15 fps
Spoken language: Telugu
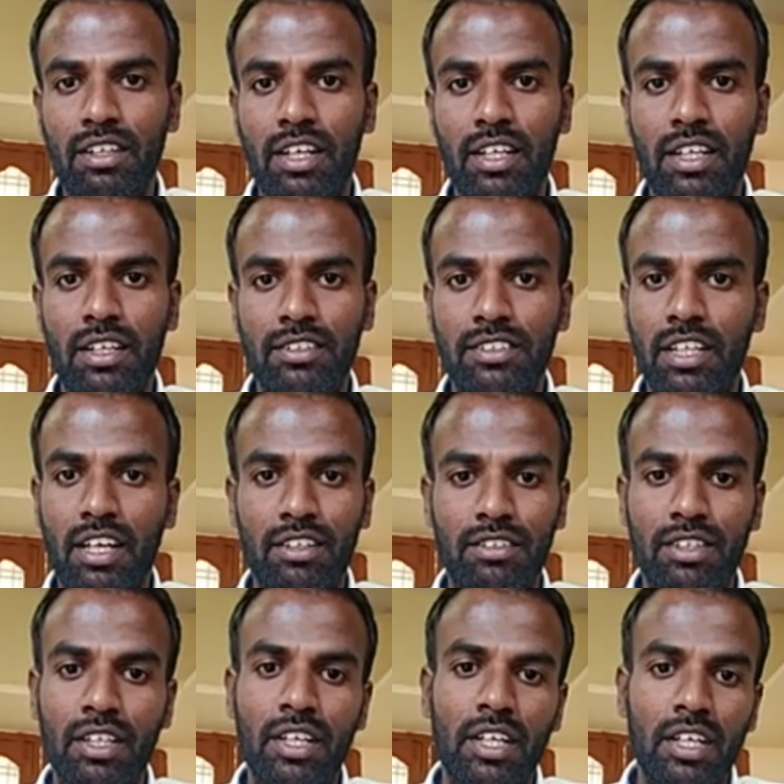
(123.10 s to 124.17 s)
ఆయన సారు
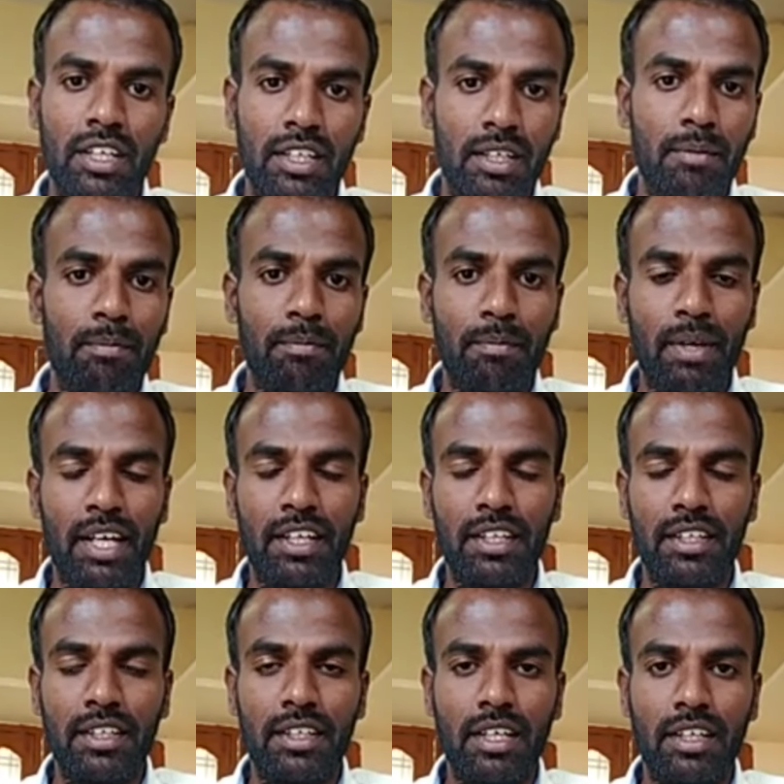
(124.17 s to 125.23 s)
మళ్ళీ
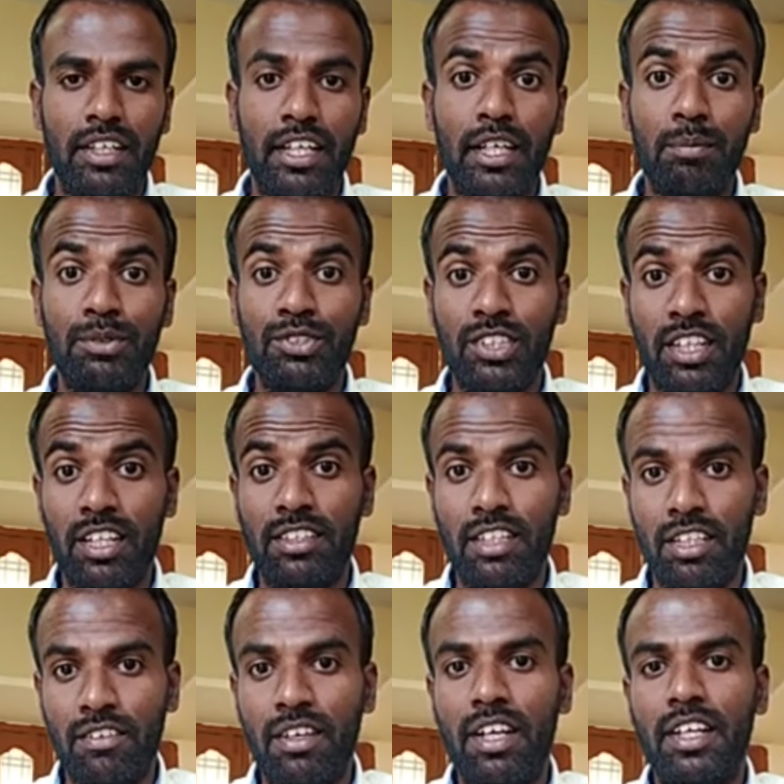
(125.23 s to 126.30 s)
ఏ ఏ పుస్తకాలు
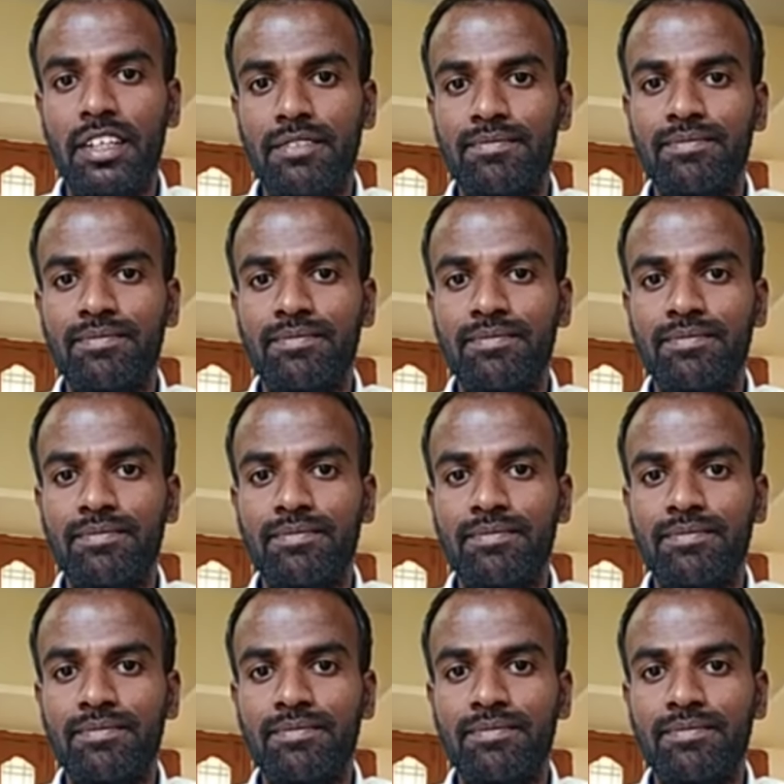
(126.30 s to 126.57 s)
చదవాలి